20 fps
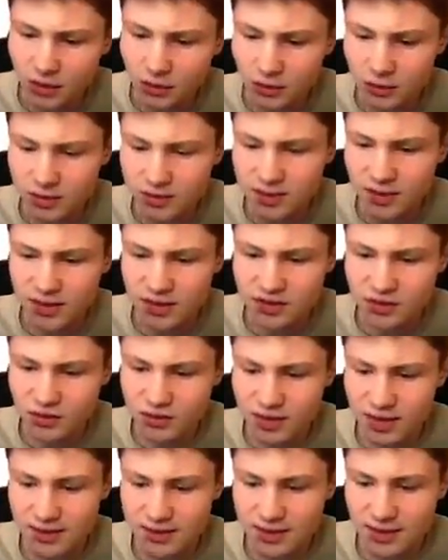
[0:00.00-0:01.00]
Und äh,
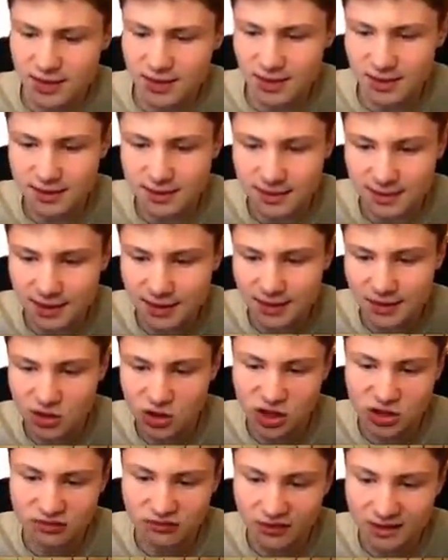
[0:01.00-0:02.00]
zusätzlich hatte der
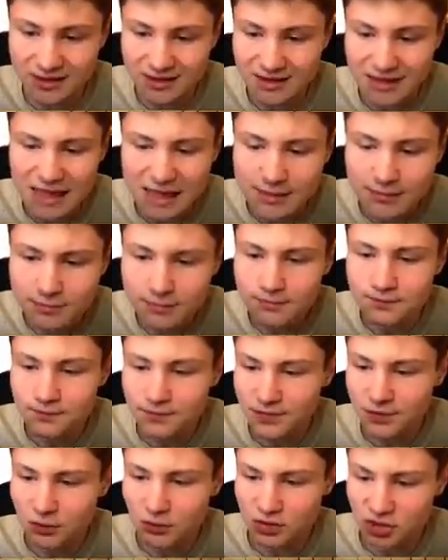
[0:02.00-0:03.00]
natürlich volles Leben
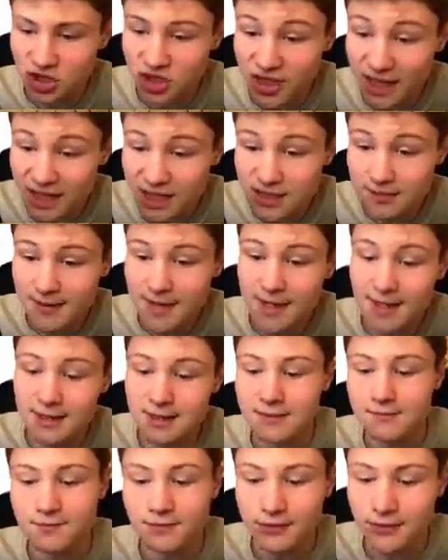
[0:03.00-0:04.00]
und ein
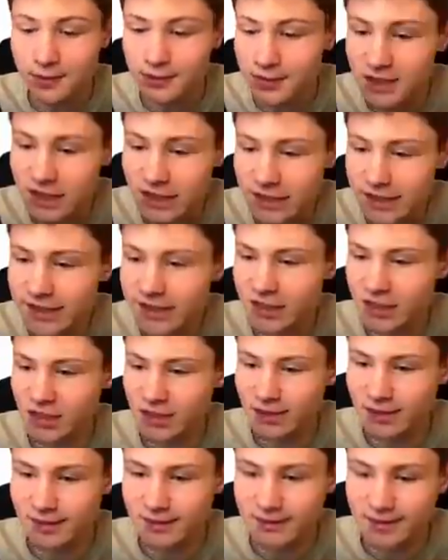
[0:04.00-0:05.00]
Steinschwert und ich
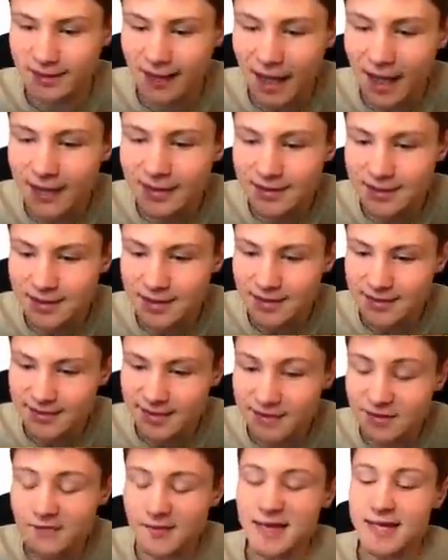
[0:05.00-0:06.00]
nicht. Das heißt,
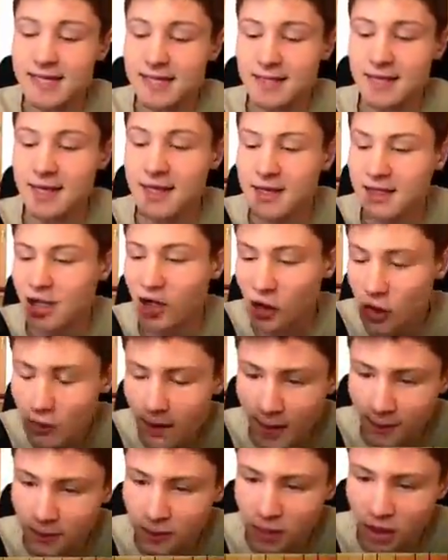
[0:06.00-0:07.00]
dass wenn ich der
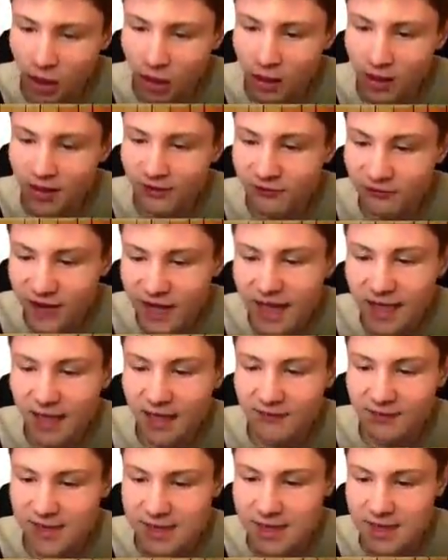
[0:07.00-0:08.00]
Überpro
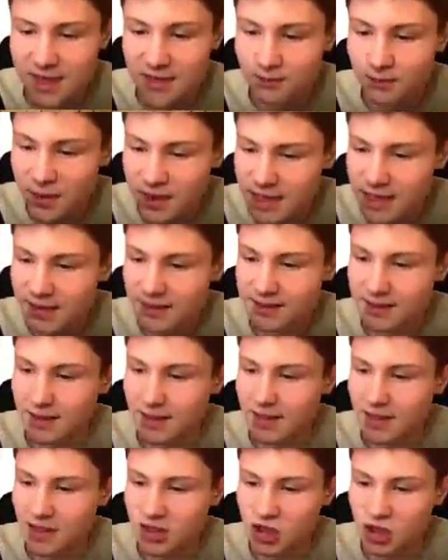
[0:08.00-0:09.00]
wäre, was ich nicht bin, hätte ich da
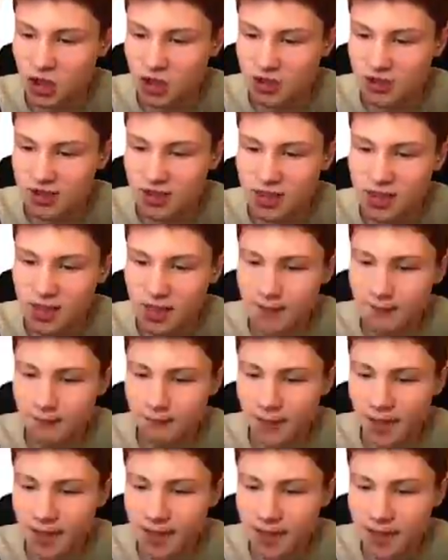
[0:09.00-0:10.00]
keine Chance.
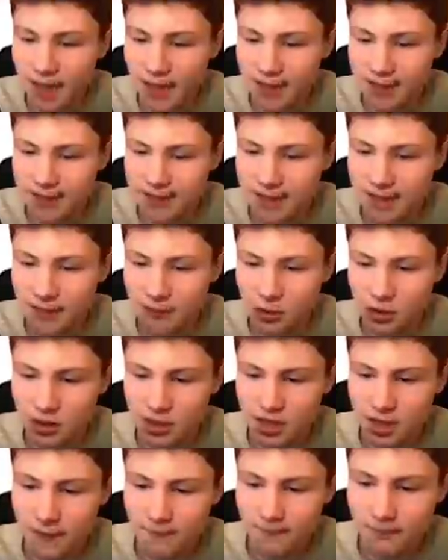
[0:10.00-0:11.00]
Meine einzige
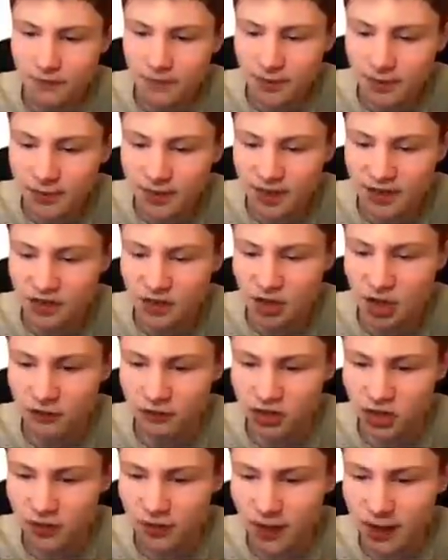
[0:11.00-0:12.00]
Möglichkeit... Jetzt höre ich
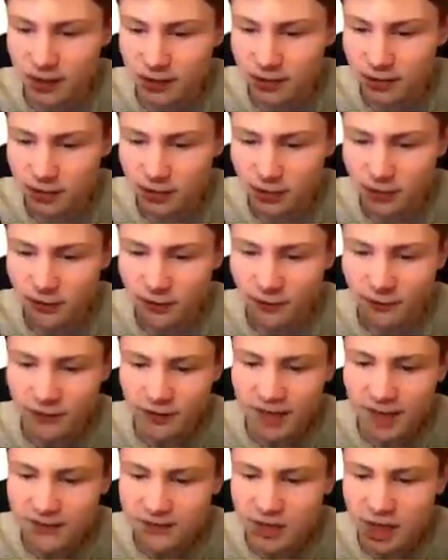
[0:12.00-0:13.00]
auf zu sprinten.
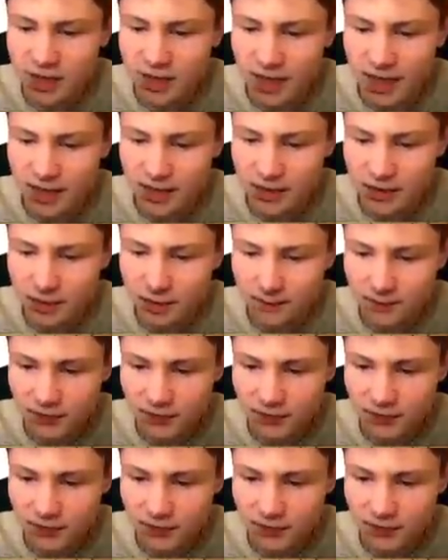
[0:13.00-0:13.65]
Gibt's doch nicht.